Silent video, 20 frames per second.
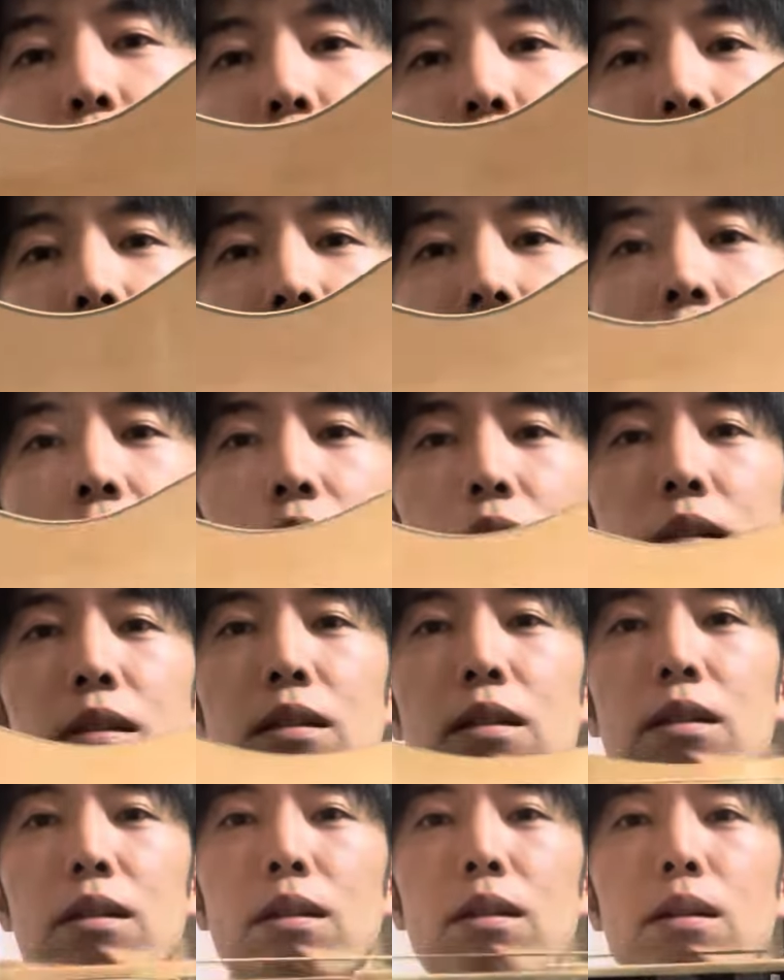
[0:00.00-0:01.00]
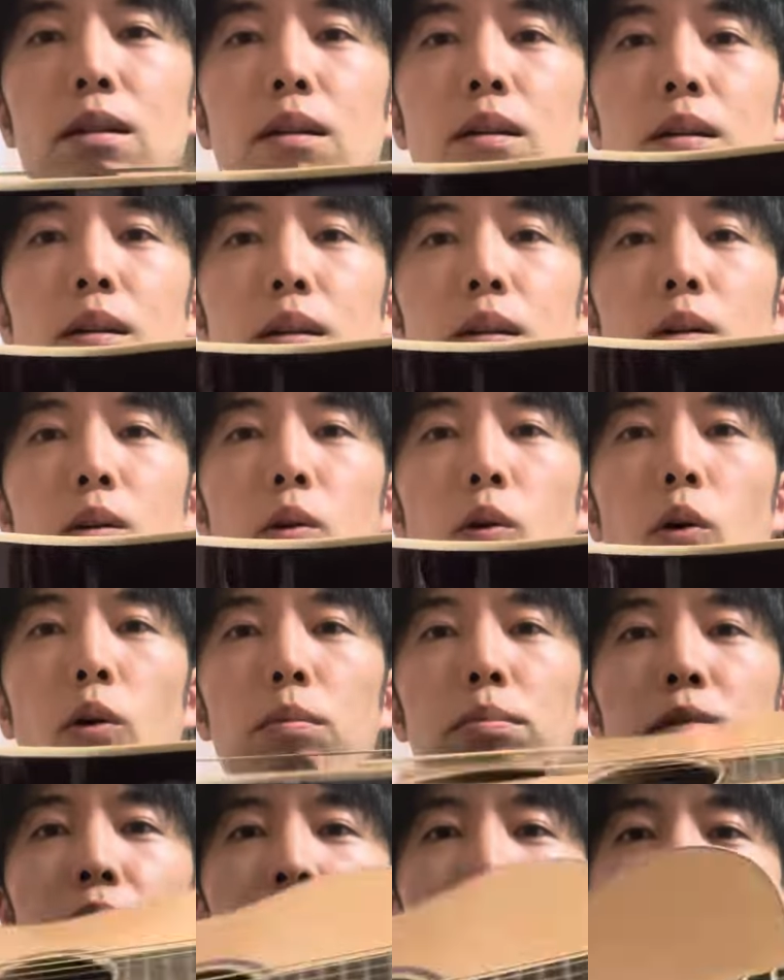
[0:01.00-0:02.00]
は、小
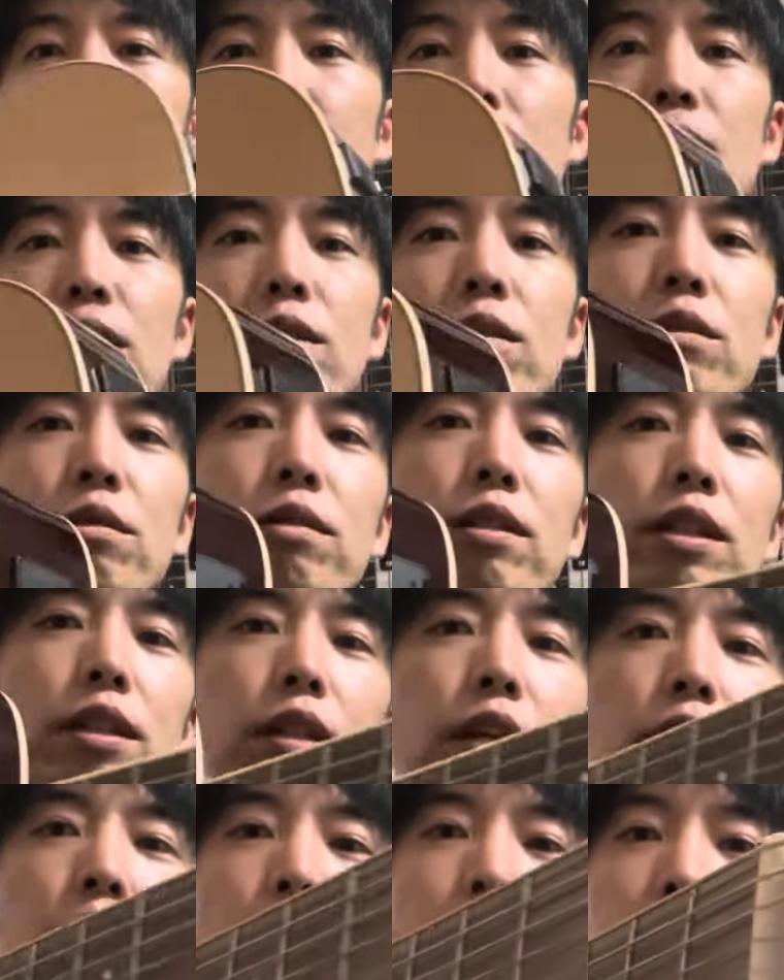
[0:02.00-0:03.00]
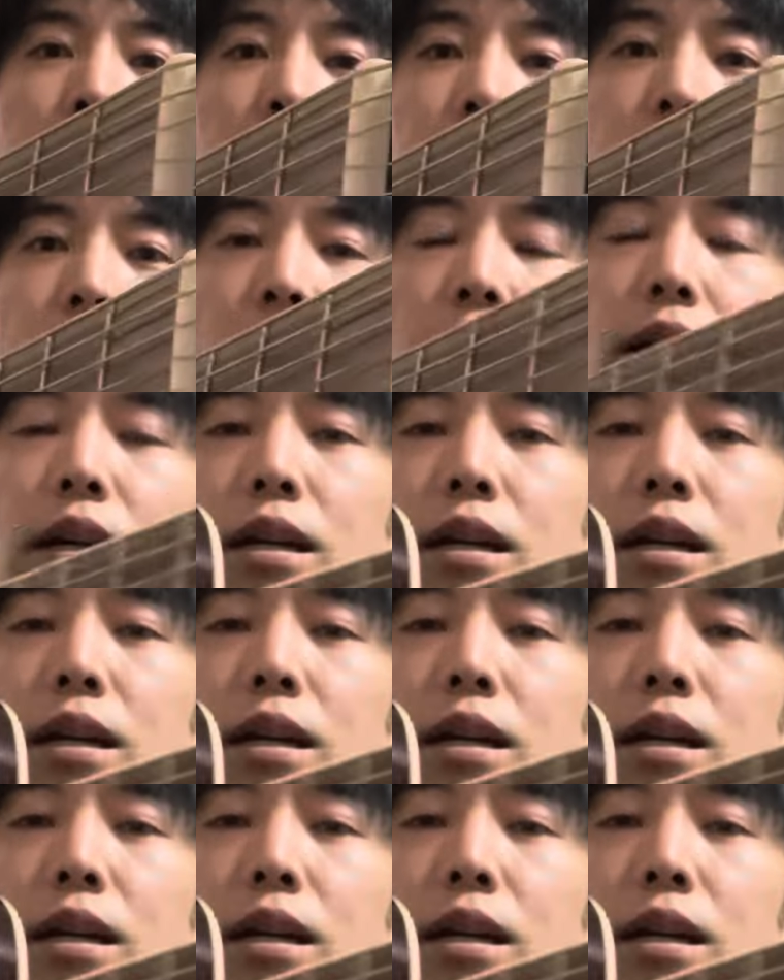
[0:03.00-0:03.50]
ぶりな作りになってますね。